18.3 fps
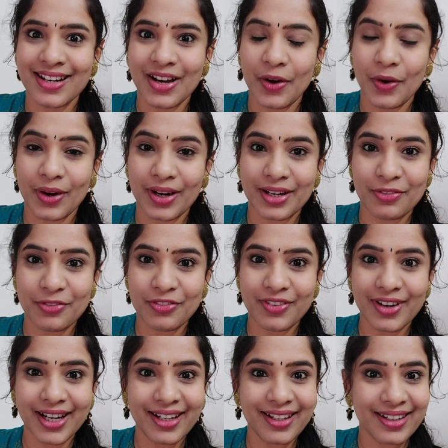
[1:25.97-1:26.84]
ఒక
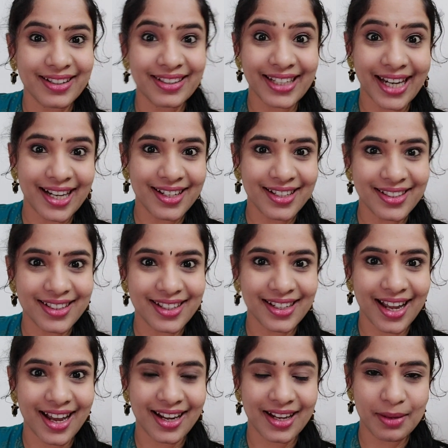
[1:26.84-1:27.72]
డిఫరెంట్ టెంట్
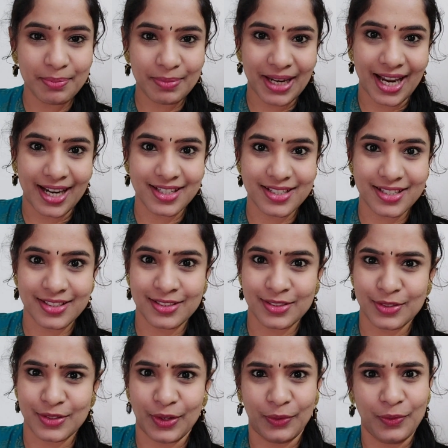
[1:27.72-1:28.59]
లాగా ప్లాన్
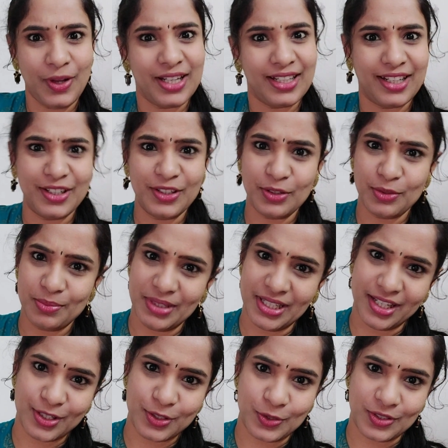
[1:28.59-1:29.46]
చేస్తున్నాను అదేంటో
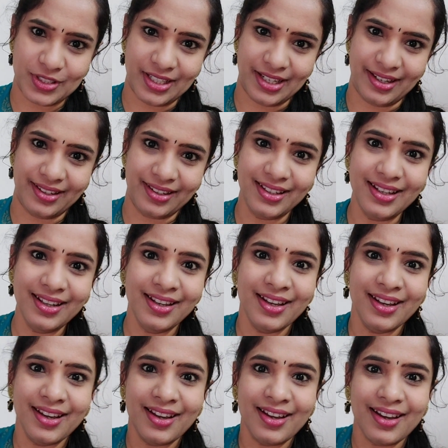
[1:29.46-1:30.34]
మీరే చూసేయండి
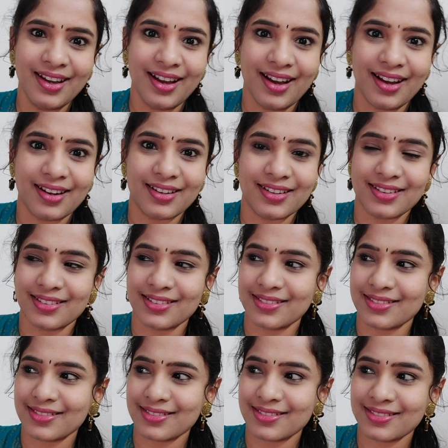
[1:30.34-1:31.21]

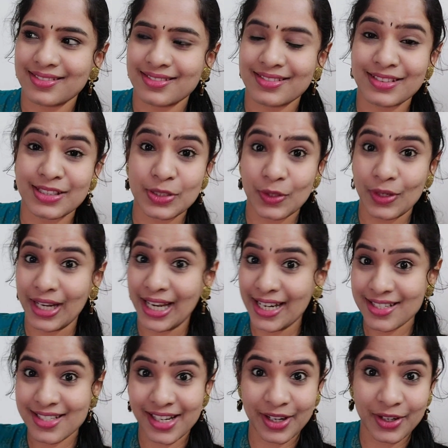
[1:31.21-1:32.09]
uh, సో
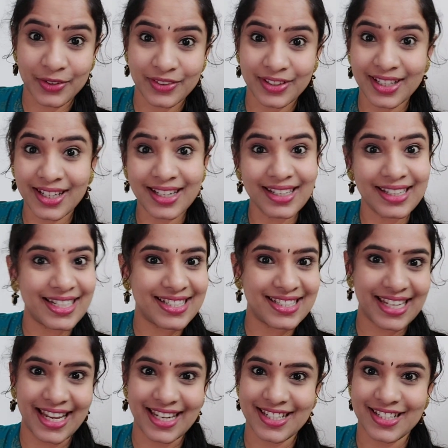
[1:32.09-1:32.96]
లేట్ చేయకుండా
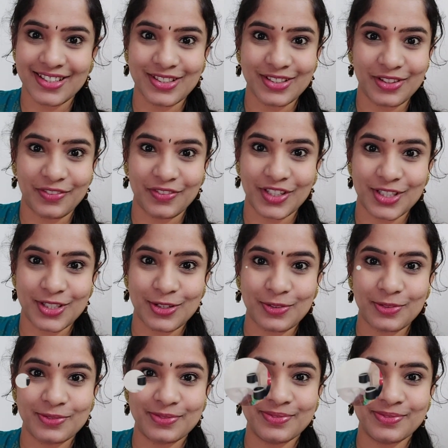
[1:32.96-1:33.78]
లెట్స్ గెట్ ఇన్ టు ద వీడియో